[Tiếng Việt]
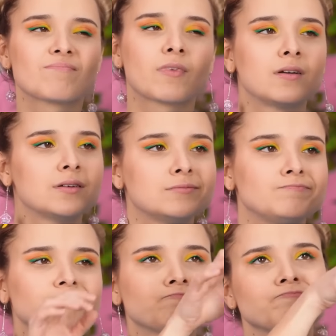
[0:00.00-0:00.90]

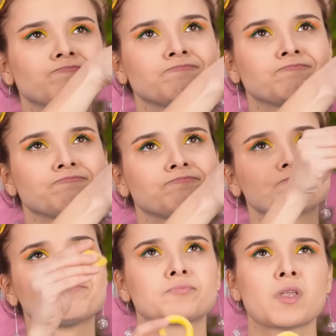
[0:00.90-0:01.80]
À, mình
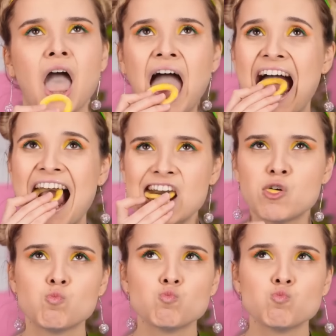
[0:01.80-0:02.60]
hâm mới đeo thử.